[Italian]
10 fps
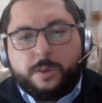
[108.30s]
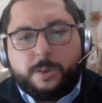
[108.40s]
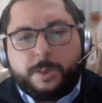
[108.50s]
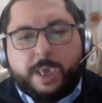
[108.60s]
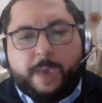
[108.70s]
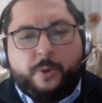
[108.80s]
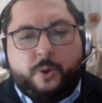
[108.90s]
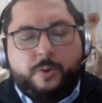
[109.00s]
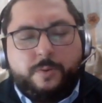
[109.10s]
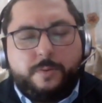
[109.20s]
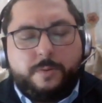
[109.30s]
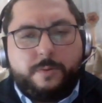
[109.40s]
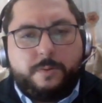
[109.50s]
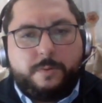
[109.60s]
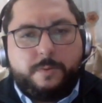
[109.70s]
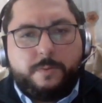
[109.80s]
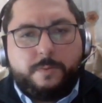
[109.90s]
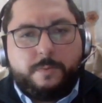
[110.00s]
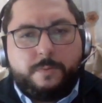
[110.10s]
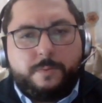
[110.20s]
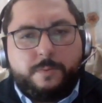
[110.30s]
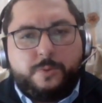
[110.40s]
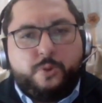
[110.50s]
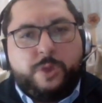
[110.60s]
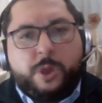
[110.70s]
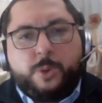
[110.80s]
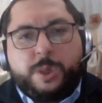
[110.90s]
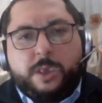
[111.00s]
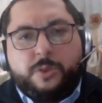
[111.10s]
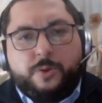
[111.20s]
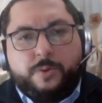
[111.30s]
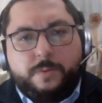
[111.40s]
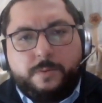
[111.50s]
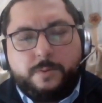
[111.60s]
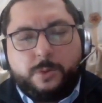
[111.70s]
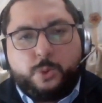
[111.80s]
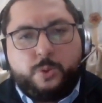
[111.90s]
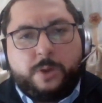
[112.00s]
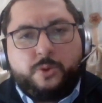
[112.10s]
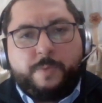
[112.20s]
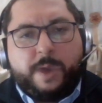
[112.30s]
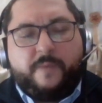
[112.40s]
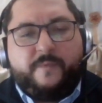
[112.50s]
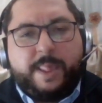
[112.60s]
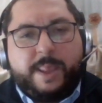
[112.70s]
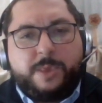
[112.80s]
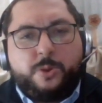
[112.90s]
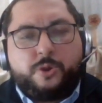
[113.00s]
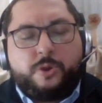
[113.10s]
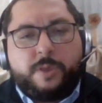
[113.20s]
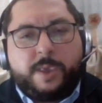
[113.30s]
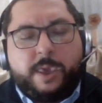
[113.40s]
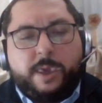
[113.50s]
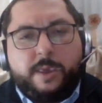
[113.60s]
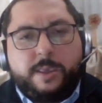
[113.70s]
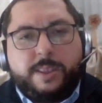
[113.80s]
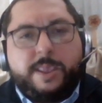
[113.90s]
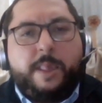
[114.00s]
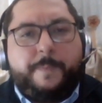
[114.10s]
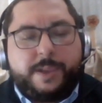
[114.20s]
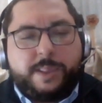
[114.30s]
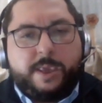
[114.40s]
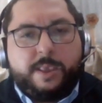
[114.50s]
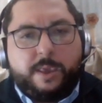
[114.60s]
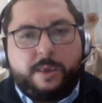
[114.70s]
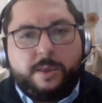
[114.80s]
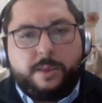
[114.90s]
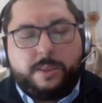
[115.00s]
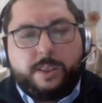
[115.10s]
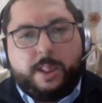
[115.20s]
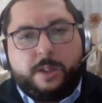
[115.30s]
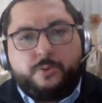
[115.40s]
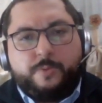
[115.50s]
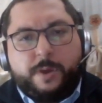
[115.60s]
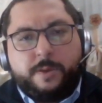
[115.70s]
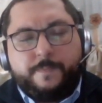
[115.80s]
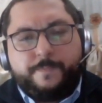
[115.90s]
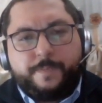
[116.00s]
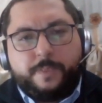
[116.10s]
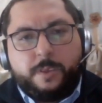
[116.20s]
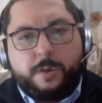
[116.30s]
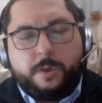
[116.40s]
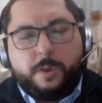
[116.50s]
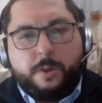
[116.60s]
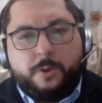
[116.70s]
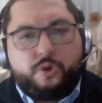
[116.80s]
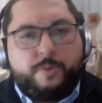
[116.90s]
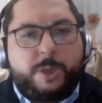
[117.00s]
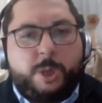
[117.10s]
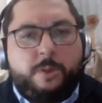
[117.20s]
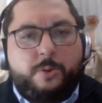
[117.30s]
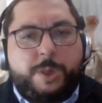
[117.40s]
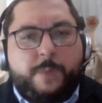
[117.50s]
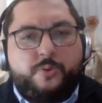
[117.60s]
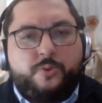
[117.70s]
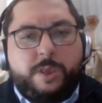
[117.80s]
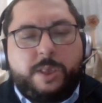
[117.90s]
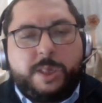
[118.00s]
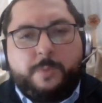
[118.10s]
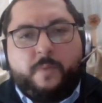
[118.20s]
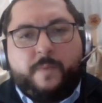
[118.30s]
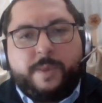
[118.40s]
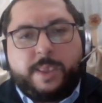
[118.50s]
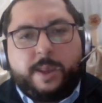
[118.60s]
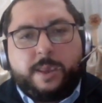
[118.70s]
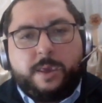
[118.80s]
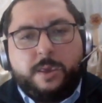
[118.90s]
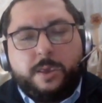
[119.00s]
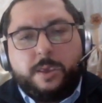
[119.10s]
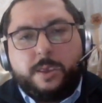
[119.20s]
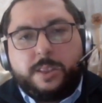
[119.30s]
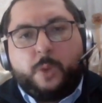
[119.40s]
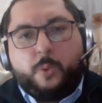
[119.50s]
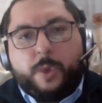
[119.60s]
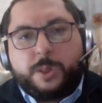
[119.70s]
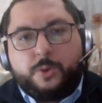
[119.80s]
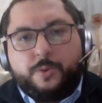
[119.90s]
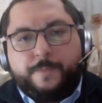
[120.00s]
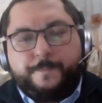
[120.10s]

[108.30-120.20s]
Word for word: siamo l'unico sito sulla Roma che fa le radiocronache delle partite della Roma. romangiallorossa.it si può vantare di questo.